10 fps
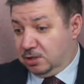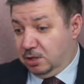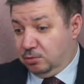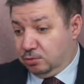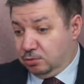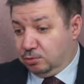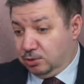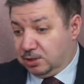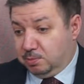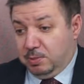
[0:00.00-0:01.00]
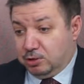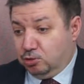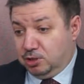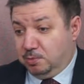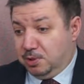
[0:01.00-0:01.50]
Я говорю, ну, у нас большой
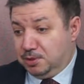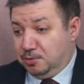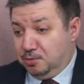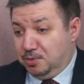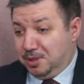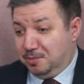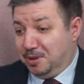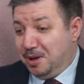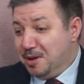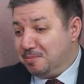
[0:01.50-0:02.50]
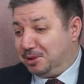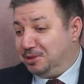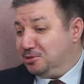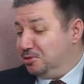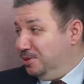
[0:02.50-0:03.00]
запас. Я говорю, мы как бы по
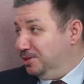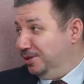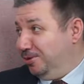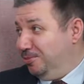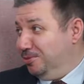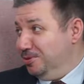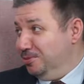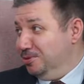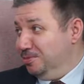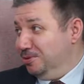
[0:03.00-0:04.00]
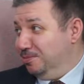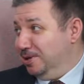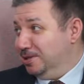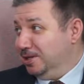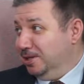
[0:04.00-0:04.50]
тысяче рублей за коробку не будем покупать.